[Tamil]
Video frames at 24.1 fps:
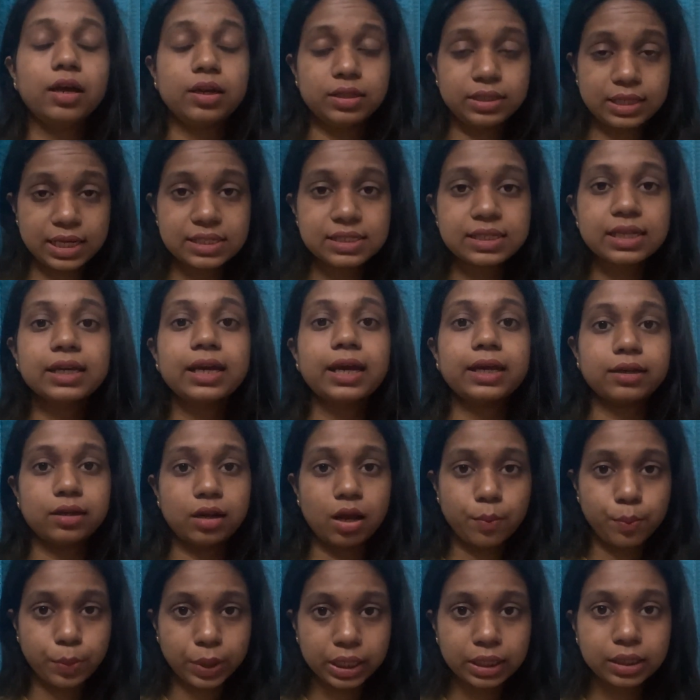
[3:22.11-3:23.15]
டெஸ்டிங்க்கு
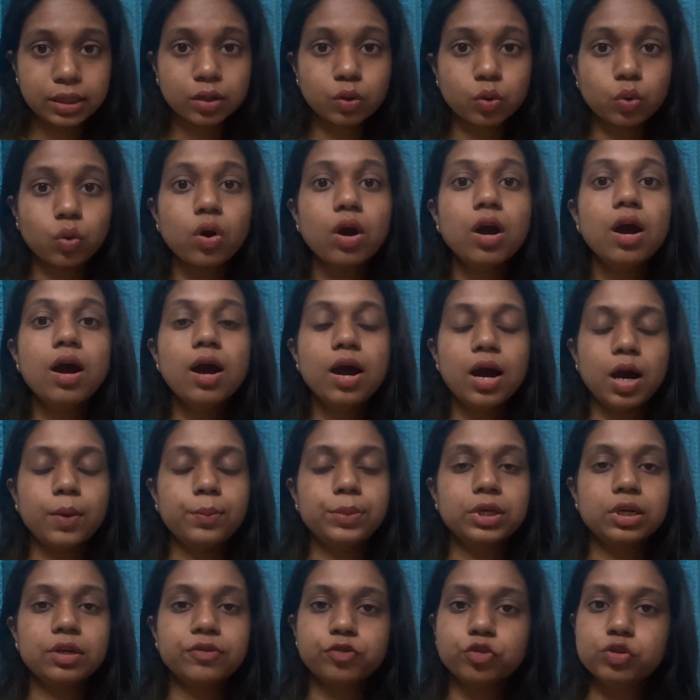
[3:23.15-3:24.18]
என்னெல்லாம் படிக்கணும்
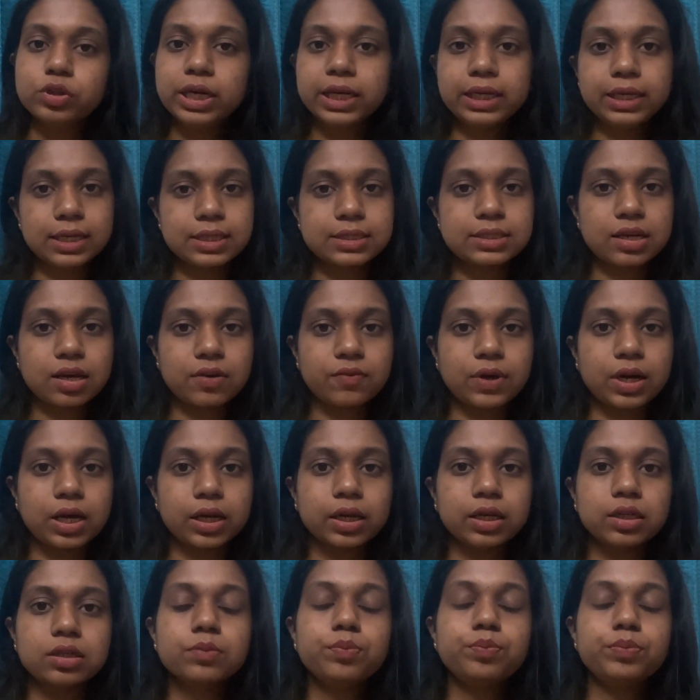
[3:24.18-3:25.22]
அப்படின்ற ஃபுல் டீட்டெயில்ஸ் நான்
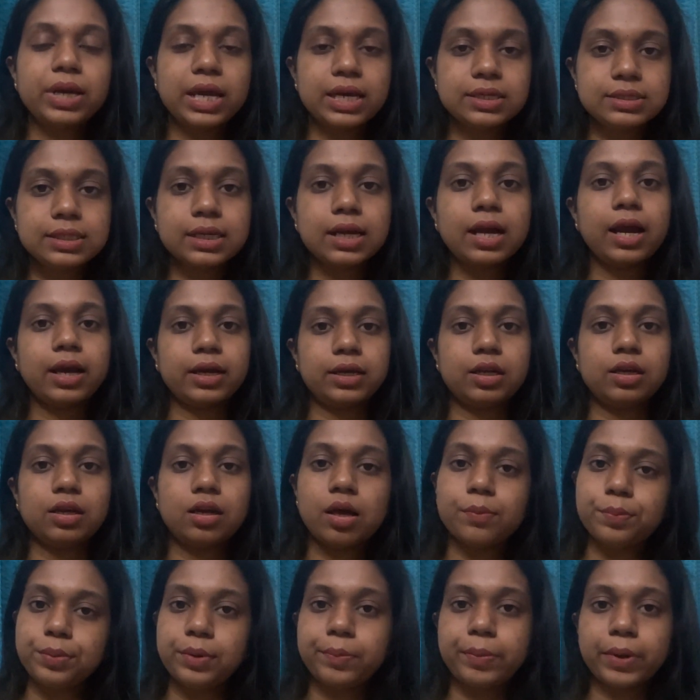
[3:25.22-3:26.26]
வாங்கிட்டு பேசிக்காக
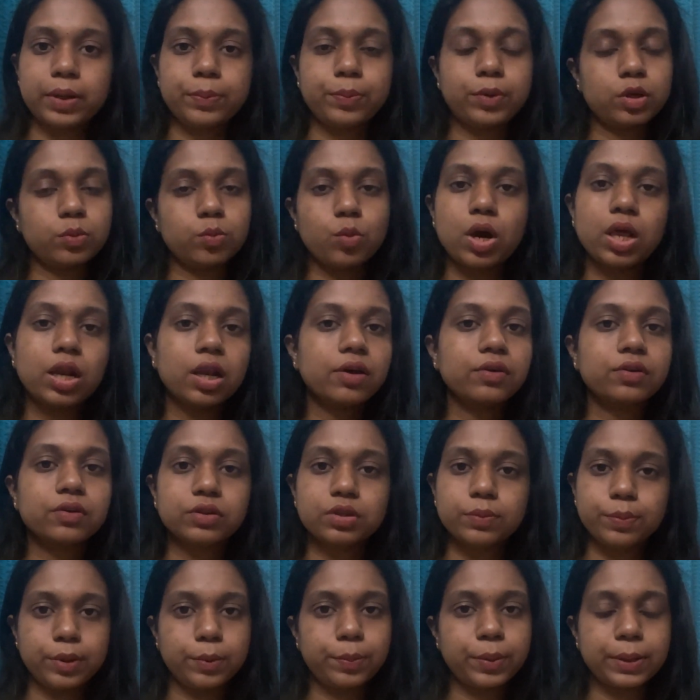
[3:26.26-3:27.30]
என்னென்னலாம் ப்ரிப்பேர் பண்ணுமோ அதெல்லாம் வந்து
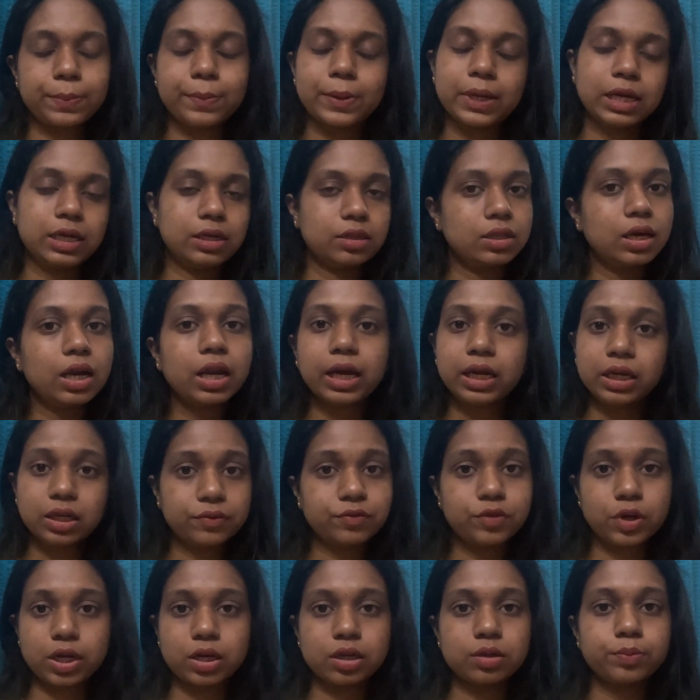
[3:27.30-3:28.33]
ப்ரிப்பேர் பண்ணிட்டு தான் நான்
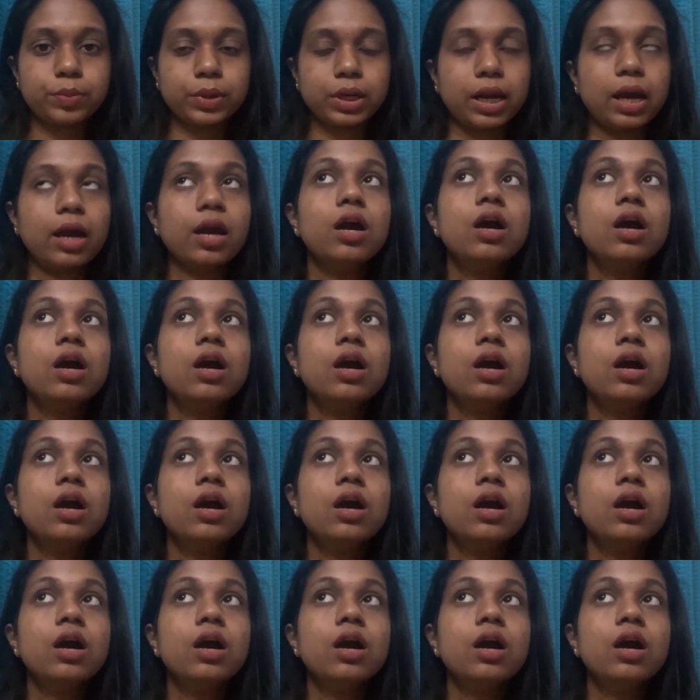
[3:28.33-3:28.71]
இன்டர்வியூ அட்டன் பண்ணேன்